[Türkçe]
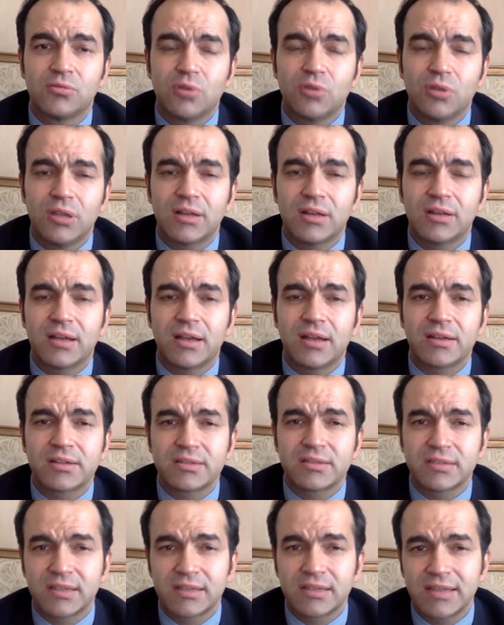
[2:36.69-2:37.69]
dolar
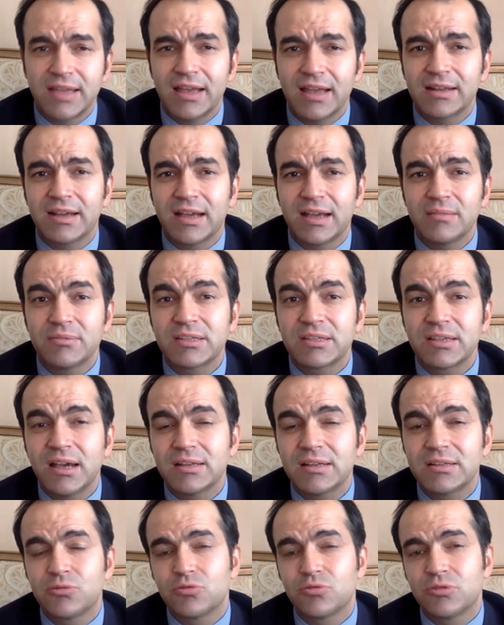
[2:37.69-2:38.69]
karşısındaki değer kaybı
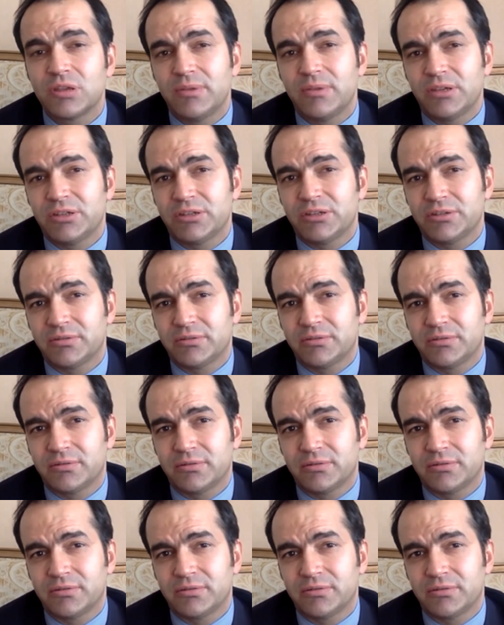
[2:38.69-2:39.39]
sadece %5.